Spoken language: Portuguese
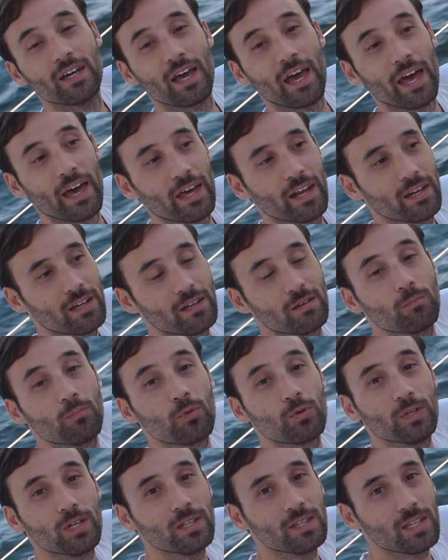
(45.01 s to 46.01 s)
era
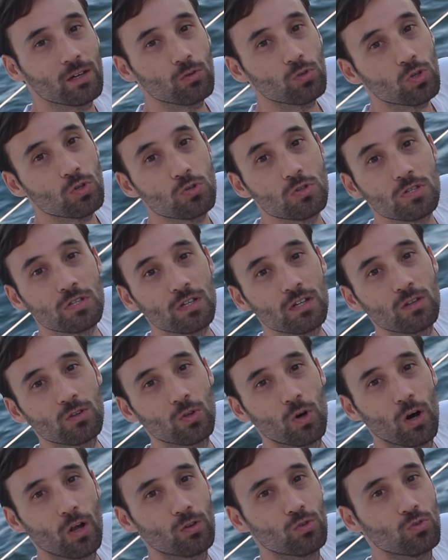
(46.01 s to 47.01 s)
poder ter o nosso
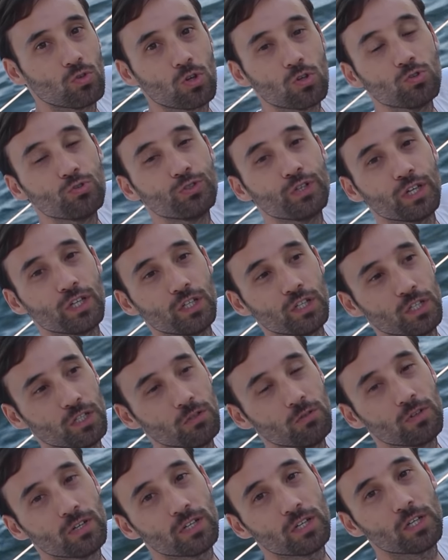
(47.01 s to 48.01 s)
escritório do nosso
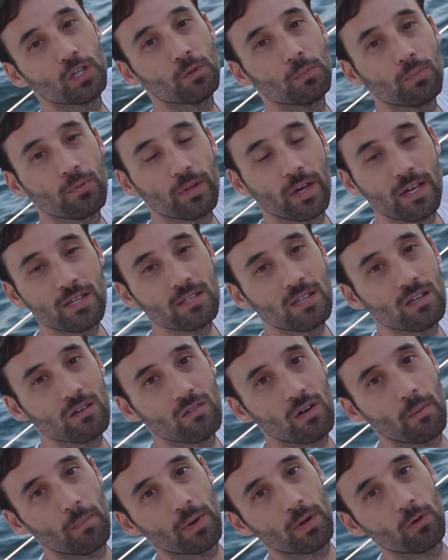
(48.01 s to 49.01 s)
jeitinho que a gente pudesse
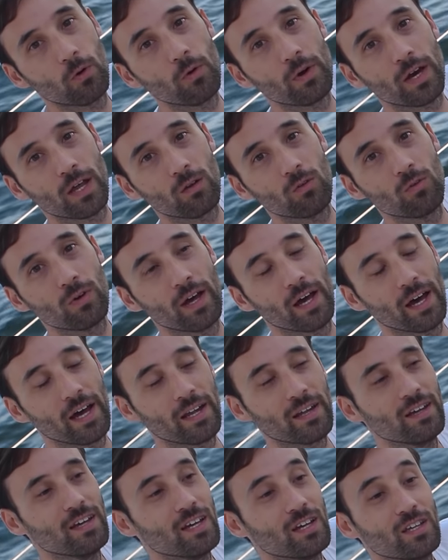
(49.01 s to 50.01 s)
levar para qualquer lugar